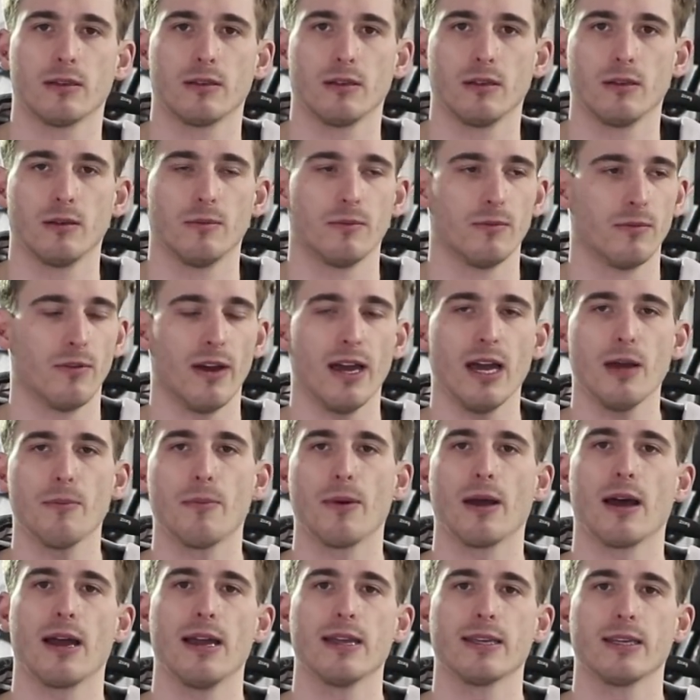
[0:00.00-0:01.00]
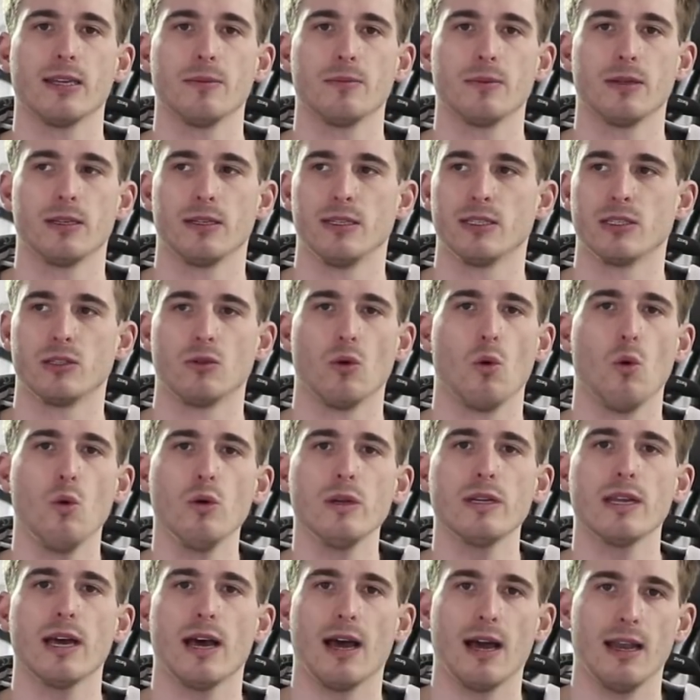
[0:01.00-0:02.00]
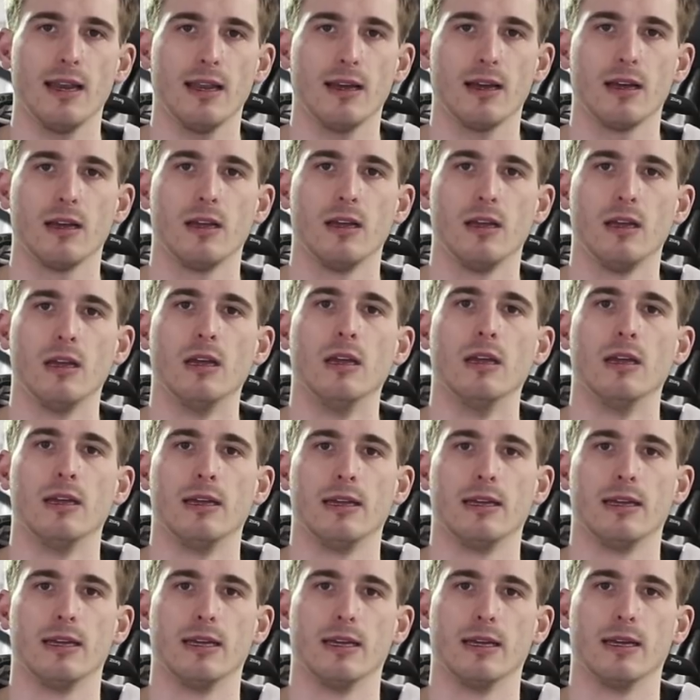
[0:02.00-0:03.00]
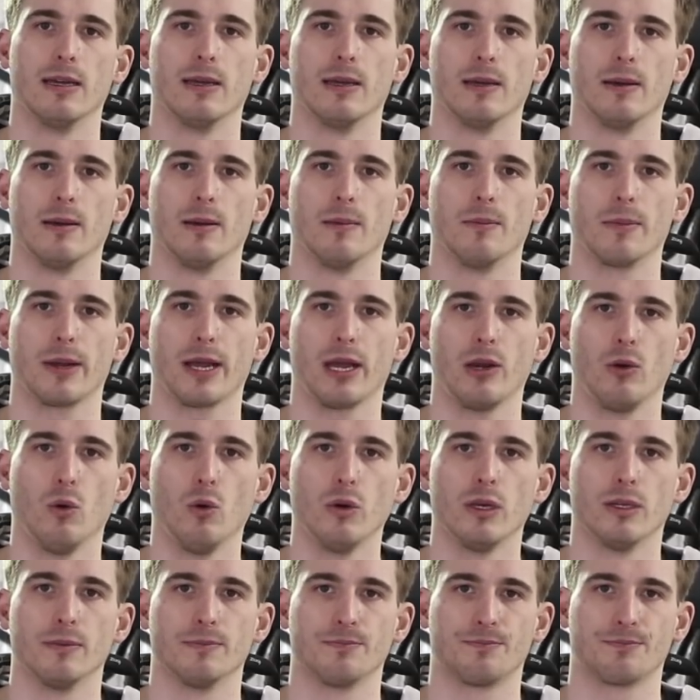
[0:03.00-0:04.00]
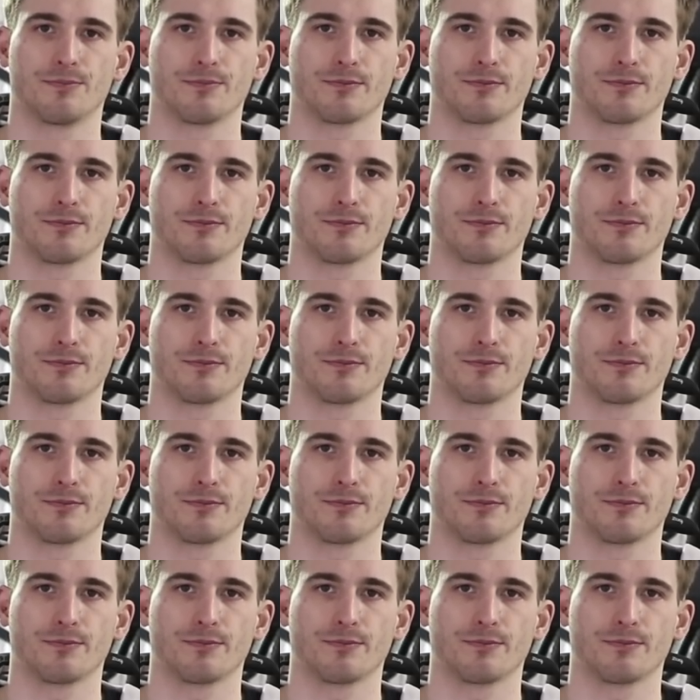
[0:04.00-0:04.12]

im, Fahrradbereich gibt, die sind unter aller ähm, Kanonen.